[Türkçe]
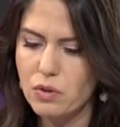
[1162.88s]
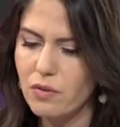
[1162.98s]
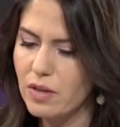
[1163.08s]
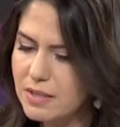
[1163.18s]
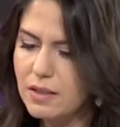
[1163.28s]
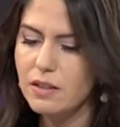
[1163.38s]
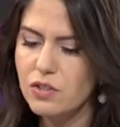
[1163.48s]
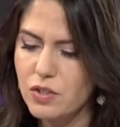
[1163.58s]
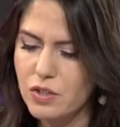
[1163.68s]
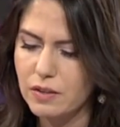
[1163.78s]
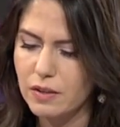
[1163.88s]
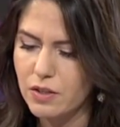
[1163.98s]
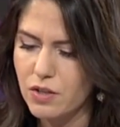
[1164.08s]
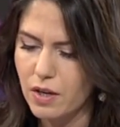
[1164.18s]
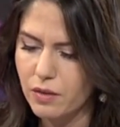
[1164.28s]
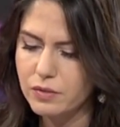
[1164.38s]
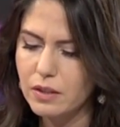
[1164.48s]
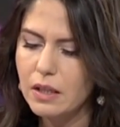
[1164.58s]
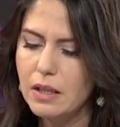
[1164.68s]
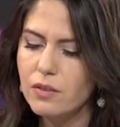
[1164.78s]
sonra Veysi Teş'e çıktı geçen
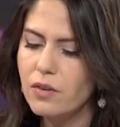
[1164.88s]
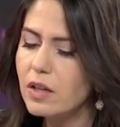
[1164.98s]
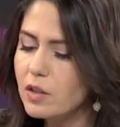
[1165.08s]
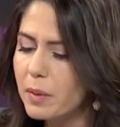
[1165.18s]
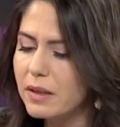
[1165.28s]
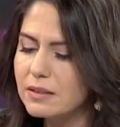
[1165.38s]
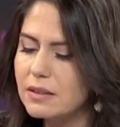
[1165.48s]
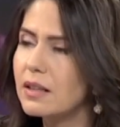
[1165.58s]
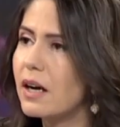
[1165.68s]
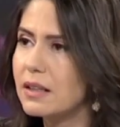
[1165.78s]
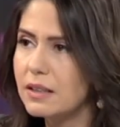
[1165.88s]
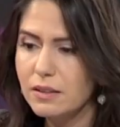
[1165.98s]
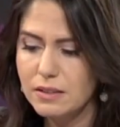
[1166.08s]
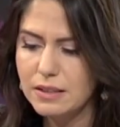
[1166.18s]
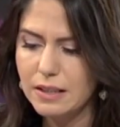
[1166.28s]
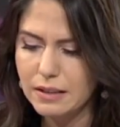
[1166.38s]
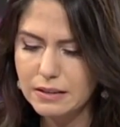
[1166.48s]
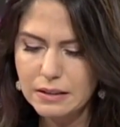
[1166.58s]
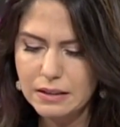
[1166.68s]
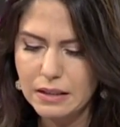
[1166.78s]
hafta ve AK Parti'yi
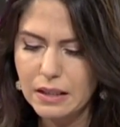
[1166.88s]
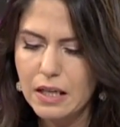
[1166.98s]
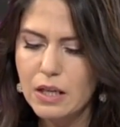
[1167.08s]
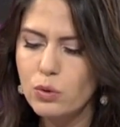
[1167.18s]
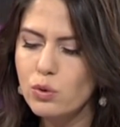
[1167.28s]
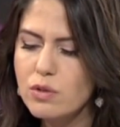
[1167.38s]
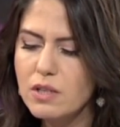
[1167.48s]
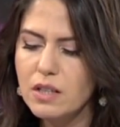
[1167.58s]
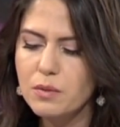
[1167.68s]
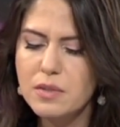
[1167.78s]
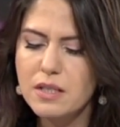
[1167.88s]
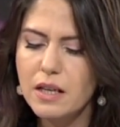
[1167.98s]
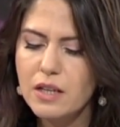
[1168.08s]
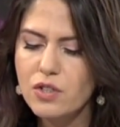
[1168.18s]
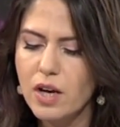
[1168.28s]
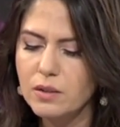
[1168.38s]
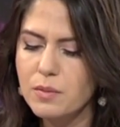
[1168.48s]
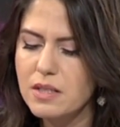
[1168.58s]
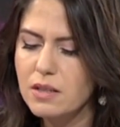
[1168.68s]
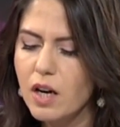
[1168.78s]
değerlendirirken dedi ki rüzgarımızı,
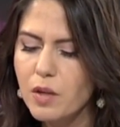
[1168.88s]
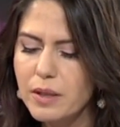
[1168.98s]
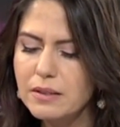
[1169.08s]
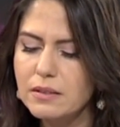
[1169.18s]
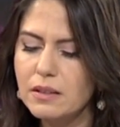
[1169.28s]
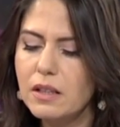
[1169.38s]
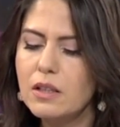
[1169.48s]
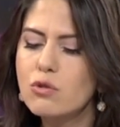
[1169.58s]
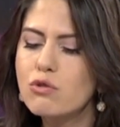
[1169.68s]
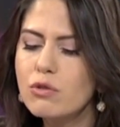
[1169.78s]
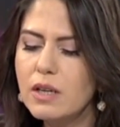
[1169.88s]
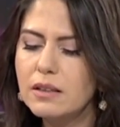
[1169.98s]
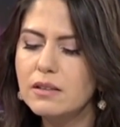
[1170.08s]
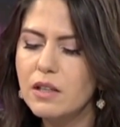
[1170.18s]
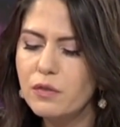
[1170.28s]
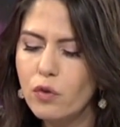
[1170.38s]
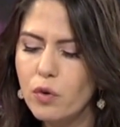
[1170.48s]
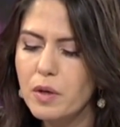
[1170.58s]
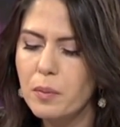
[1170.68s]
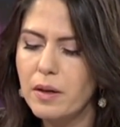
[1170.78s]
heyecanımızı kaybettik. Sürekli
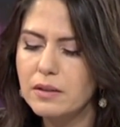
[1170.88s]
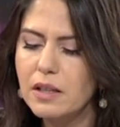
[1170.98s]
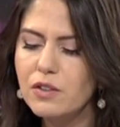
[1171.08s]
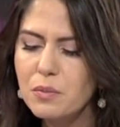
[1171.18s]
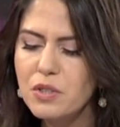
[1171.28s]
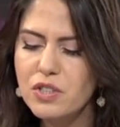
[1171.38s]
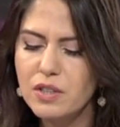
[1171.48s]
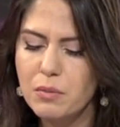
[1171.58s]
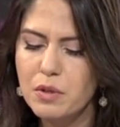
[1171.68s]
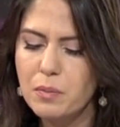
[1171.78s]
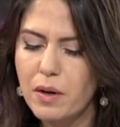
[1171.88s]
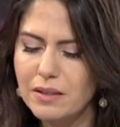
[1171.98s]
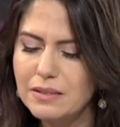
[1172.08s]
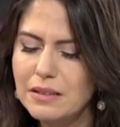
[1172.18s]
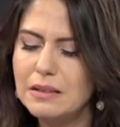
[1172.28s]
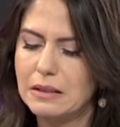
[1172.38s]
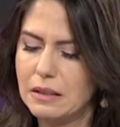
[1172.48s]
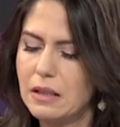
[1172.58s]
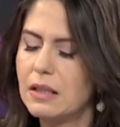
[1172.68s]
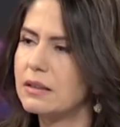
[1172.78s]
reform yapan devrim içinde bir
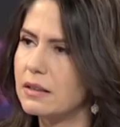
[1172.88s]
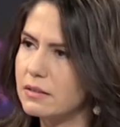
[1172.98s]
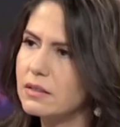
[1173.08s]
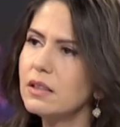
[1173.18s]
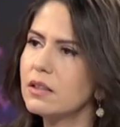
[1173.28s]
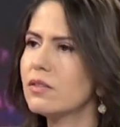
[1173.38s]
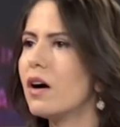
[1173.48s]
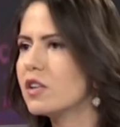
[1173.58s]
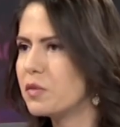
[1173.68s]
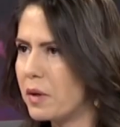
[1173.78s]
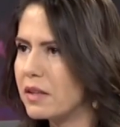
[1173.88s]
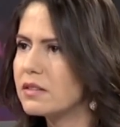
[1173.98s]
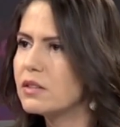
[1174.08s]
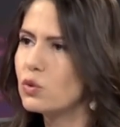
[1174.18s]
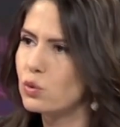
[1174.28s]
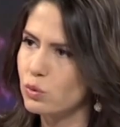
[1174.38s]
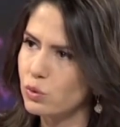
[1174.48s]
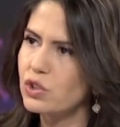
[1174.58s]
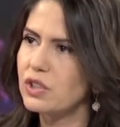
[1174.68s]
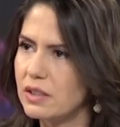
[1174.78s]
partiydik dedi ve AK Parti'nin
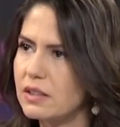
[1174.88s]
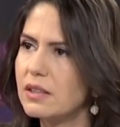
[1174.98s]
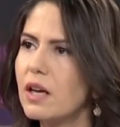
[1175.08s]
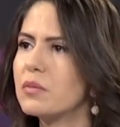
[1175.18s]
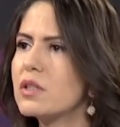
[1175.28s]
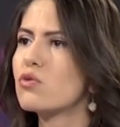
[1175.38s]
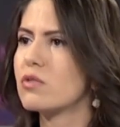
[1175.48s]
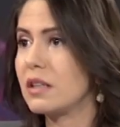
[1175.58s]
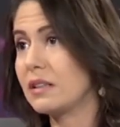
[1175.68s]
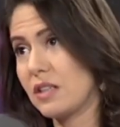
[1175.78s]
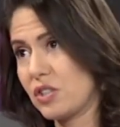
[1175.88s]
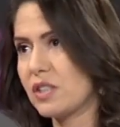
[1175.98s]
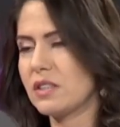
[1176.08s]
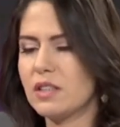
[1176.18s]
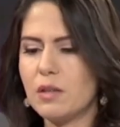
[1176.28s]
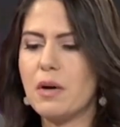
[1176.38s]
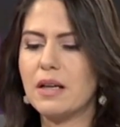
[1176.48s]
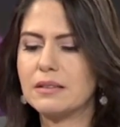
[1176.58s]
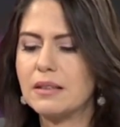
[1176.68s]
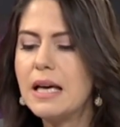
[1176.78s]
kuruluş yıllarından biraz uzaklaştığını
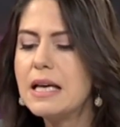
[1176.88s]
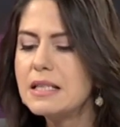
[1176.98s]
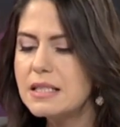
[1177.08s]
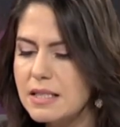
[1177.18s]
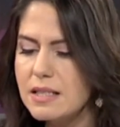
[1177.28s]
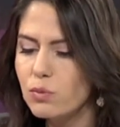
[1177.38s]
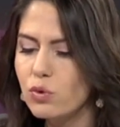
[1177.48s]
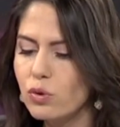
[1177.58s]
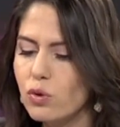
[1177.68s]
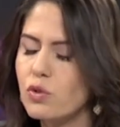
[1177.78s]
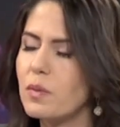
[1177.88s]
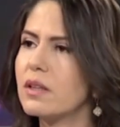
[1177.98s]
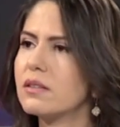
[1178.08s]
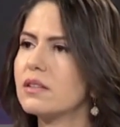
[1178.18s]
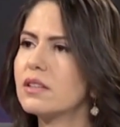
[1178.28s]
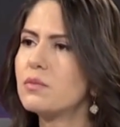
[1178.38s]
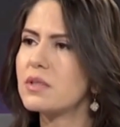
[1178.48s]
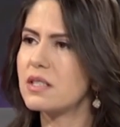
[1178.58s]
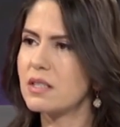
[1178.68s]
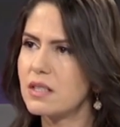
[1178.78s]
ima etti. Siz bu yoruma katılır
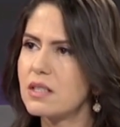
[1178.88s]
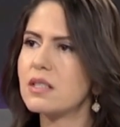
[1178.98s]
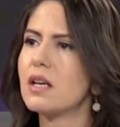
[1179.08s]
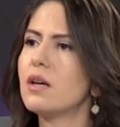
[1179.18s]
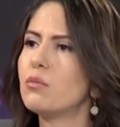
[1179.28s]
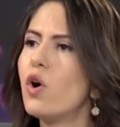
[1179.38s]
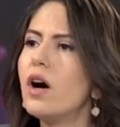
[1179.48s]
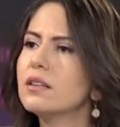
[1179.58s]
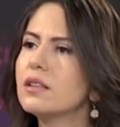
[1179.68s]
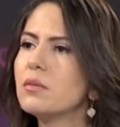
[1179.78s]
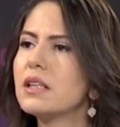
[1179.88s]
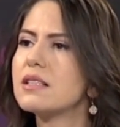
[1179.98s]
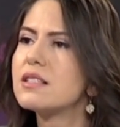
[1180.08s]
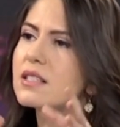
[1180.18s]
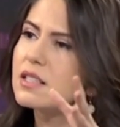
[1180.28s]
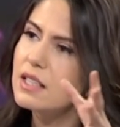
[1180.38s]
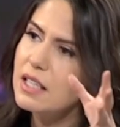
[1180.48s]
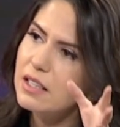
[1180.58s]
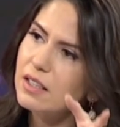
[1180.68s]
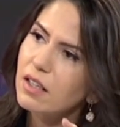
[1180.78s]
mısınız? Ee, Kübra, Bu anlamıyla Kübra, sizin
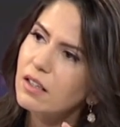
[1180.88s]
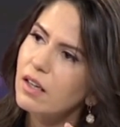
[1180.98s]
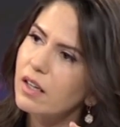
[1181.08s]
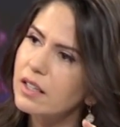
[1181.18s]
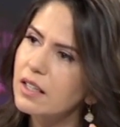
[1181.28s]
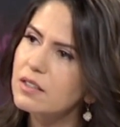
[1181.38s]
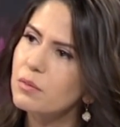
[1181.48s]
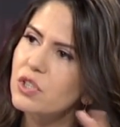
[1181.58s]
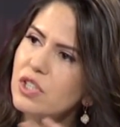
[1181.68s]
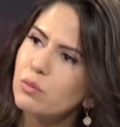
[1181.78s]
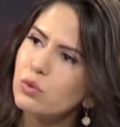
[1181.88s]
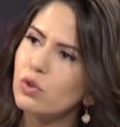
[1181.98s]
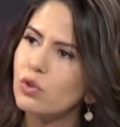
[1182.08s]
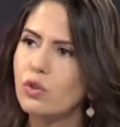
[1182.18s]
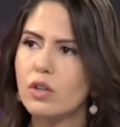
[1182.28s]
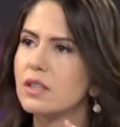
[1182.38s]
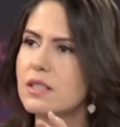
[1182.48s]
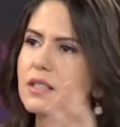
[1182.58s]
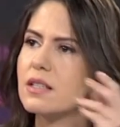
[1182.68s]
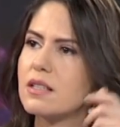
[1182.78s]
Kübra Hanım, Kübra hareketin başında AK bugünkü Parti,
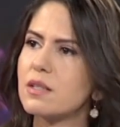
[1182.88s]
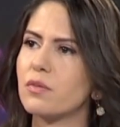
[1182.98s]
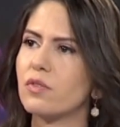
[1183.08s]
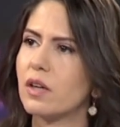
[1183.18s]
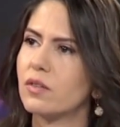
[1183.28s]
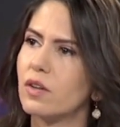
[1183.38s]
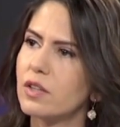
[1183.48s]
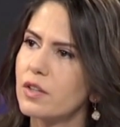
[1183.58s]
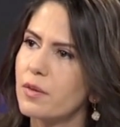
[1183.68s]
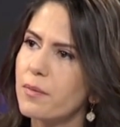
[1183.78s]
arasında AK nasıl Parti kurulduğu